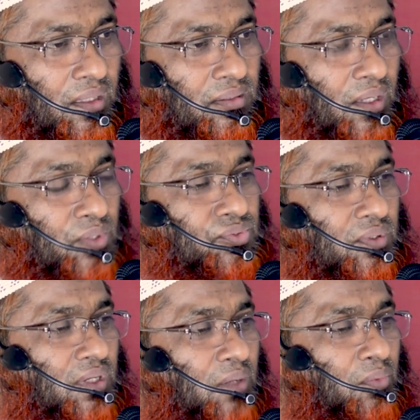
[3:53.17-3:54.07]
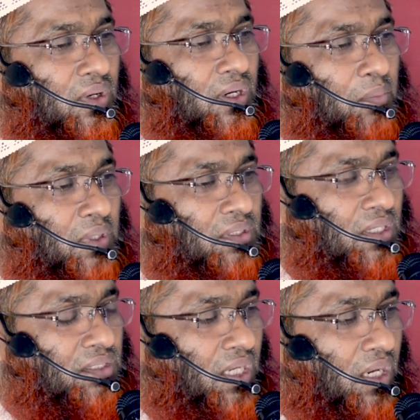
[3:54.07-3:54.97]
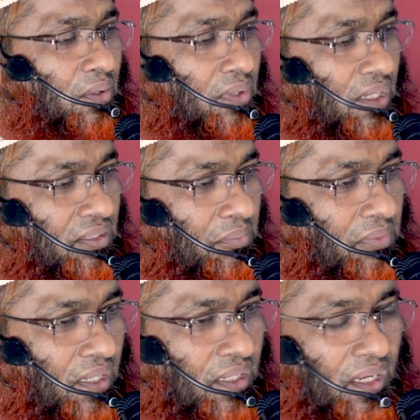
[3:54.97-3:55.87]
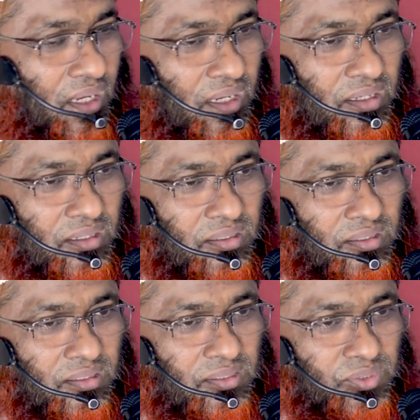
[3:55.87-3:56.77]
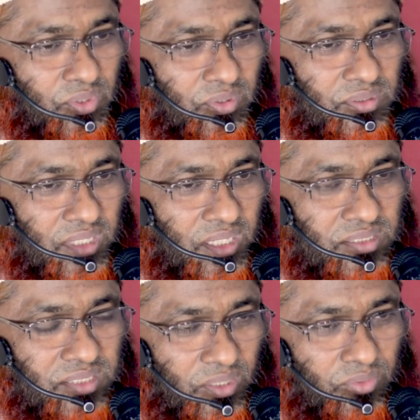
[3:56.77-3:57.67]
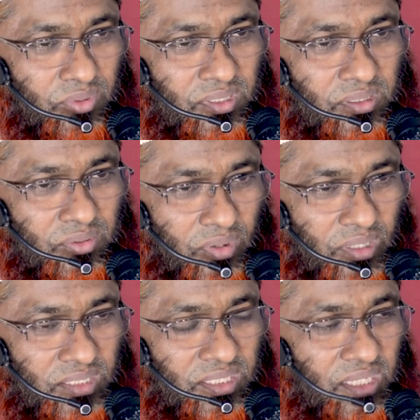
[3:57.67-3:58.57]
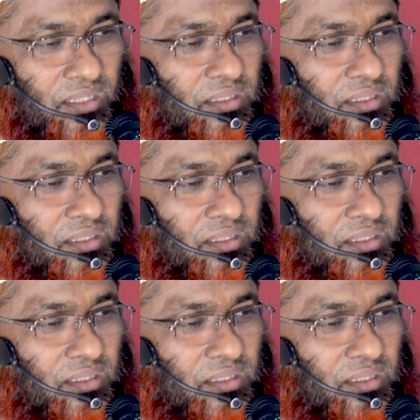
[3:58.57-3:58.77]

দারুসন্না মহিলা মাদ্রাসা ও এতিমখানা ষোলো সালে চালু করি নোয়াগাতে